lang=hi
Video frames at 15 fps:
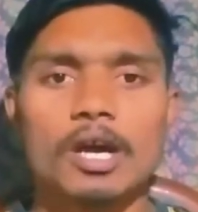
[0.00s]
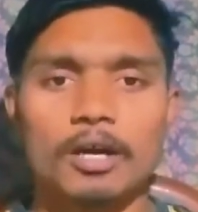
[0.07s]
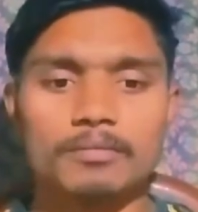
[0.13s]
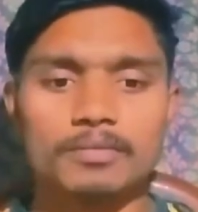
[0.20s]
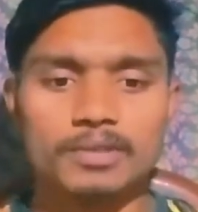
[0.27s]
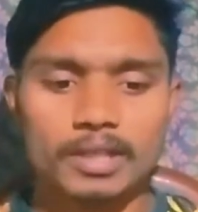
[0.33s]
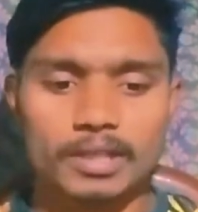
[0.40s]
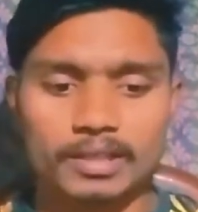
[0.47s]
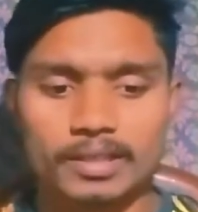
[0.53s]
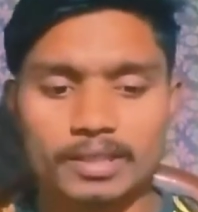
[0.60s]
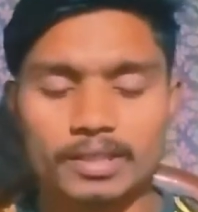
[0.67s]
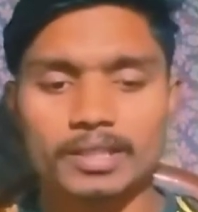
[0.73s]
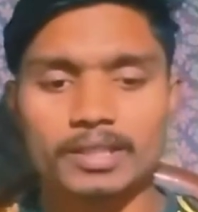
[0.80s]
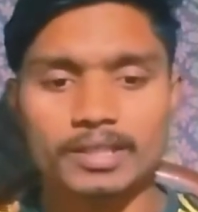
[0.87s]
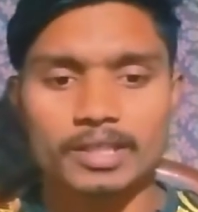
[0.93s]
हम सही
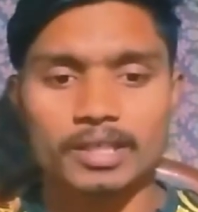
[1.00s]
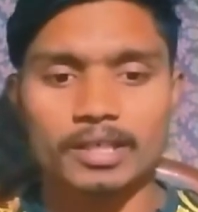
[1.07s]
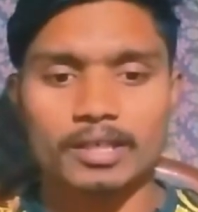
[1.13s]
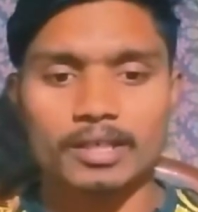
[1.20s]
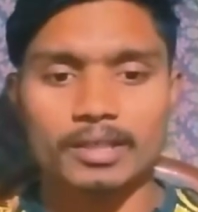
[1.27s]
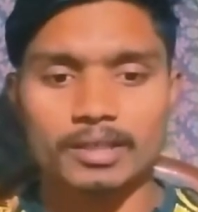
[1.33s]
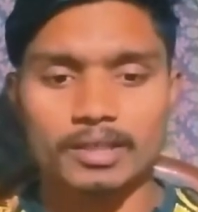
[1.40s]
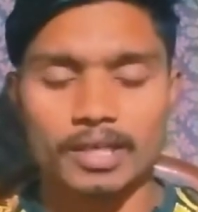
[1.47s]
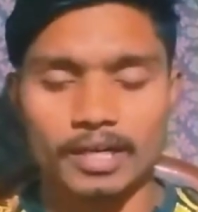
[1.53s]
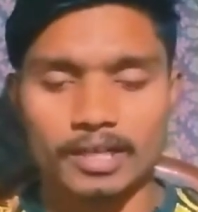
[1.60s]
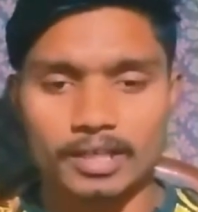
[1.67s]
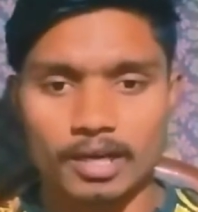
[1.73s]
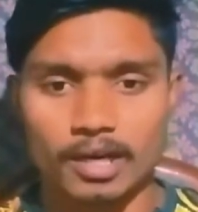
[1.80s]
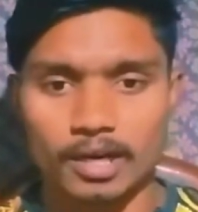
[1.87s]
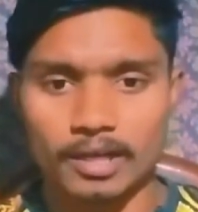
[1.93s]
तरीके से अगर डाइट
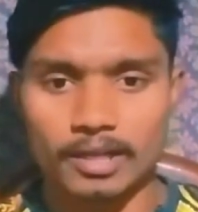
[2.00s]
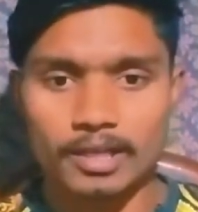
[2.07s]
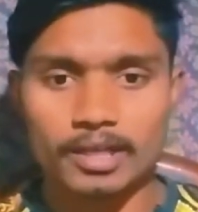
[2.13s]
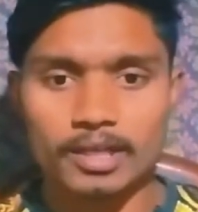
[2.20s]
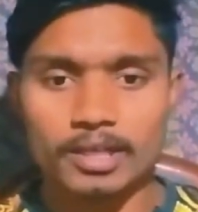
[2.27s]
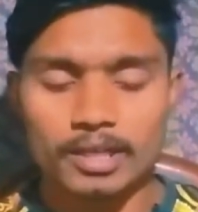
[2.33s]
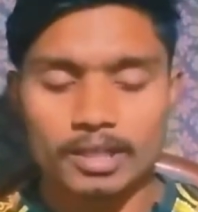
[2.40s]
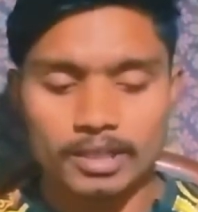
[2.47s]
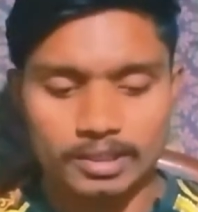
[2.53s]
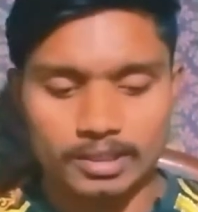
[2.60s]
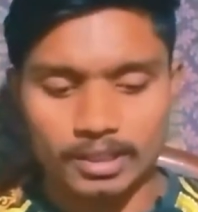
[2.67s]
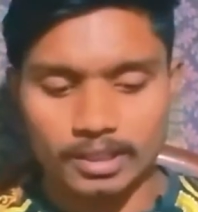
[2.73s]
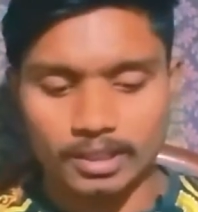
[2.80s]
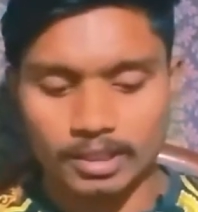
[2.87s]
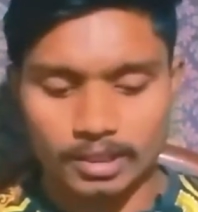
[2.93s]
खा रहे हैं
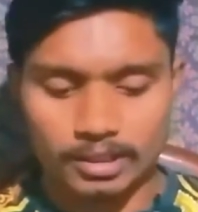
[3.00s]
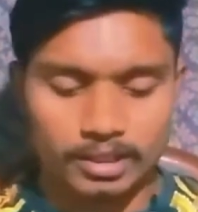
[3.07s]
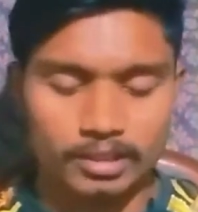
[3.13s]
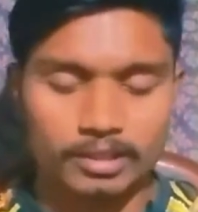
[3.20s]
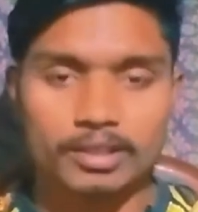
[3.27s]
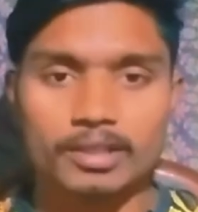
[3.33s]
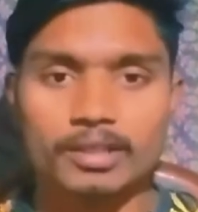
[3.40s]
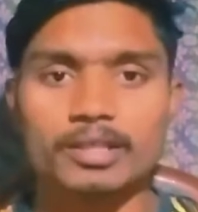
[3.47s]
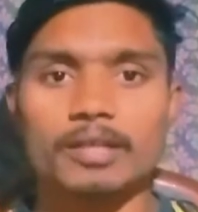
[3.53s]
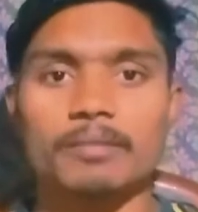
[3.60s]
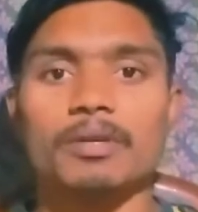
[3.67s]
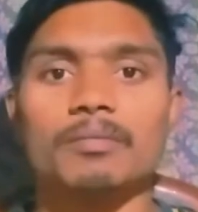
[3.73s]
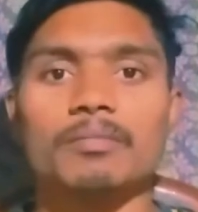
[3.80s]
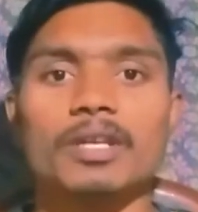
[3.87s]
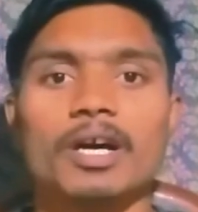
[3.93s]
इसे अच्छे तरीके से
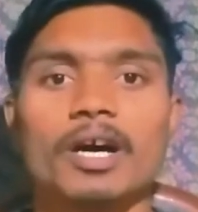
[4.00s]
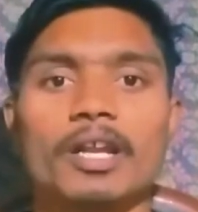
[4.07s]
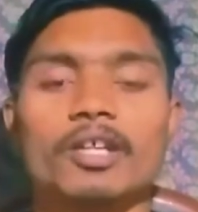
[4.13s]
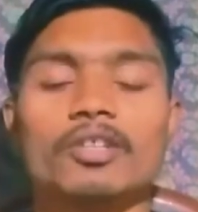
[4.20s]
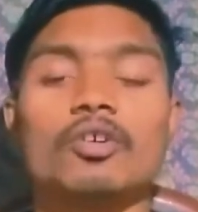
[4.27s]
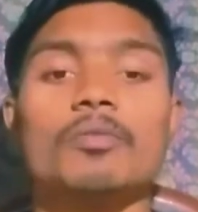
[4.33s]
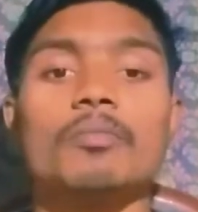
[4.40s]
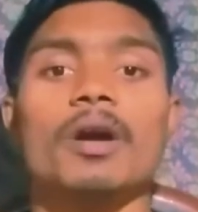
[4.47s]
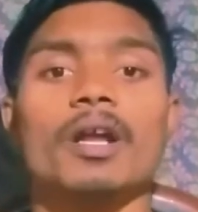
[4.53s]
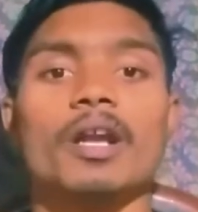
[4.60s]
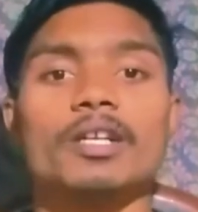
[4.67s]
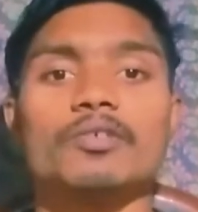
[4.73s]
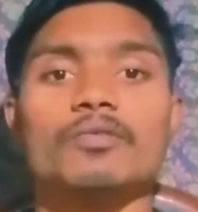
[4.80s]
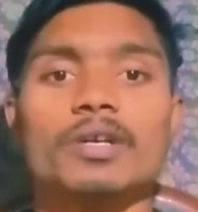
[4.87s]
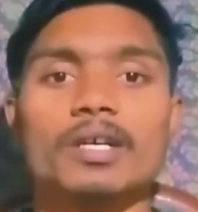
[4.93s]
अमल में ला रहे हैं तो
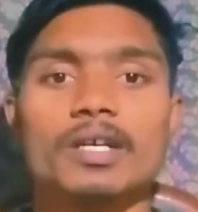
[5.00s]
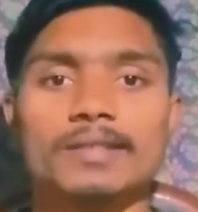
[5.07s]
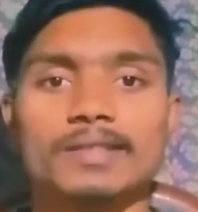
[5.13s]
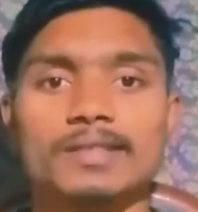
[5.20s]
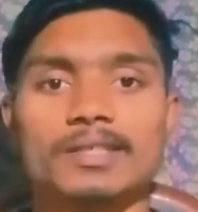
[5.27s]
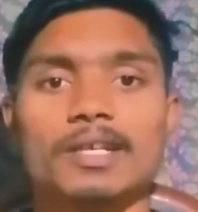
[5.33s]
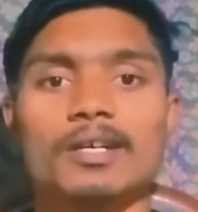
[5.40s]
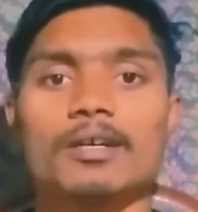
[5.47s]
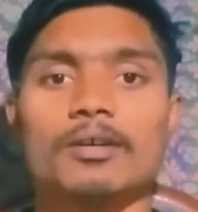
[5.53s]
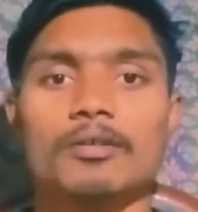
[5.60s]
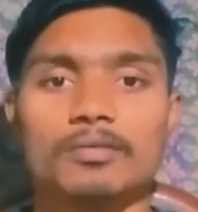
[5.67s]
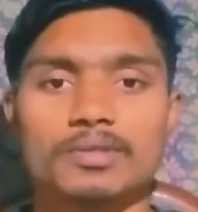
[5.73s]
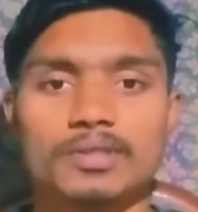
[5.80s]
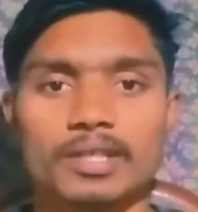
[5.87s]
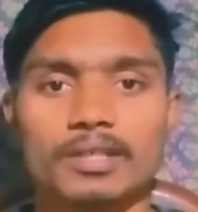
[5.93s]
हमारा जो है अच्छा
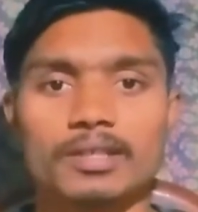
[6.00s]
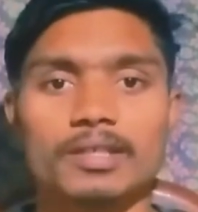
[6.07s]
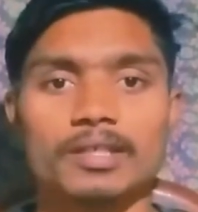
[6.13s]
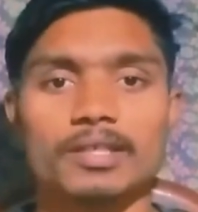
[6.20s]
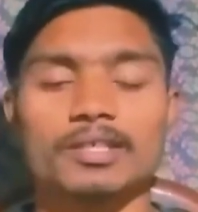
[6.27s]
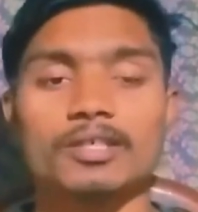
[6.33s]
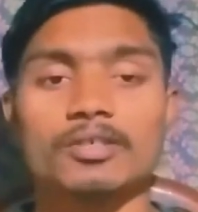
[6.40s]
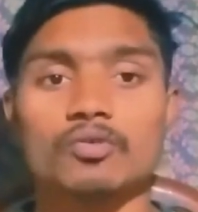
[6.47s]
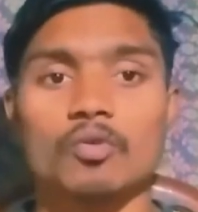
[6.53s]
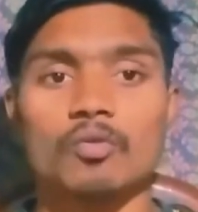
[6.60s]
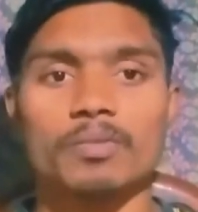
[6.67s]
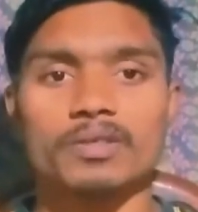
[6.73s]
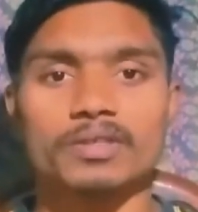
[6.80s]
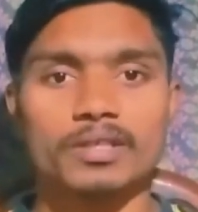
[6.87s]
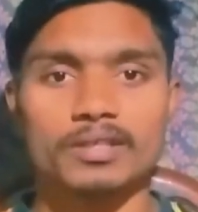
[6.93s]
और सही तरीके से सौ
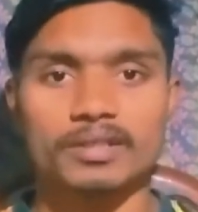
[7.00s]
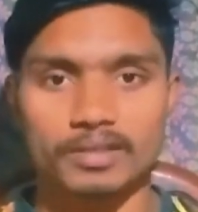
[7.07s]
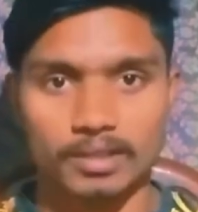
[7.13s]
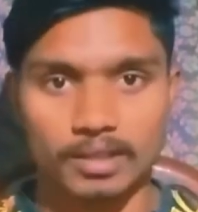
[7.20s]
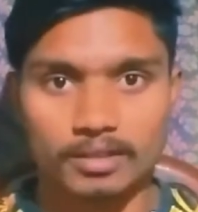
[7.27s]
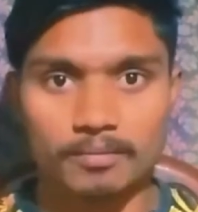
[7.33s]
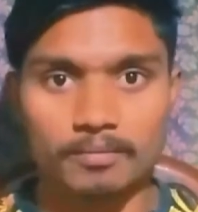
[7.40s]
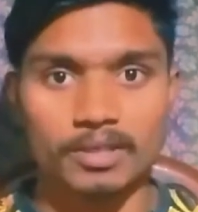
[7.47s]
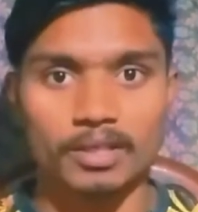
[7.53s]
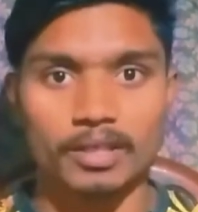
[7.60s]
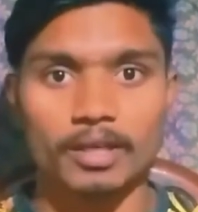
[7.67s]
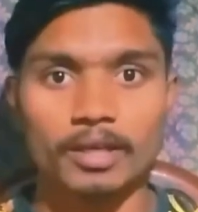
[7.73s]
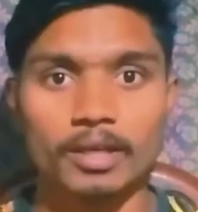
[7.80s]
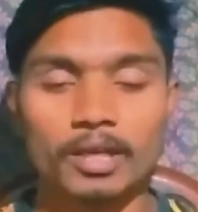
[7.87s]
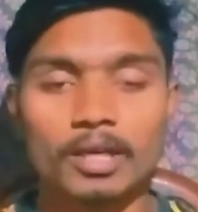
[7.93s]
परसेंट रिज़ल्ट
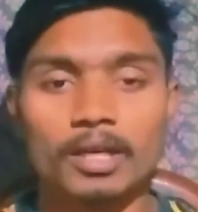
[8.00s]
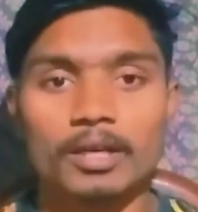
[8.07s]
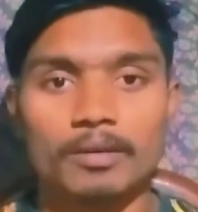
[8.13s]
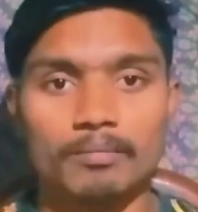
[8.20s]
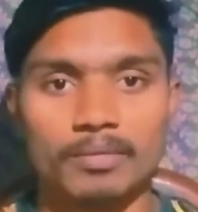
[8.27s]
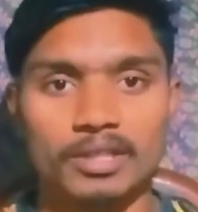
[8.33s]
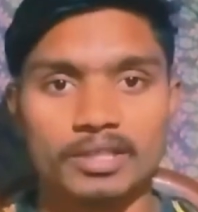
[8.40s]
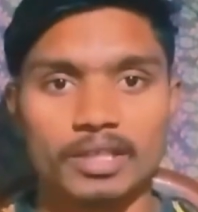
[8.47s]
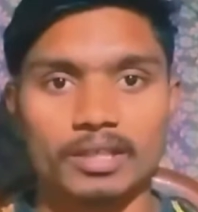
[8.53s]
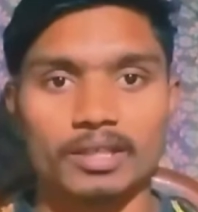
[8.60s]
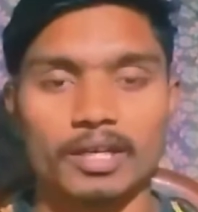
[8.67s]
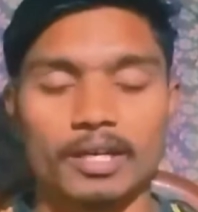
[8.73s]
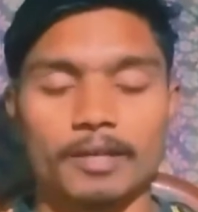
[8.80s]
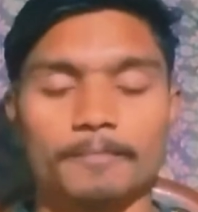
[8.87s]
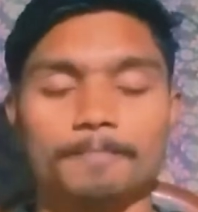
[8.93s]
मिलने मिल
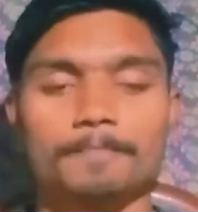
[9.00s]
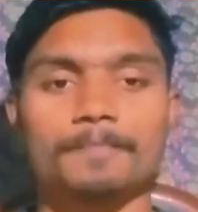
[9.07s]
सकता है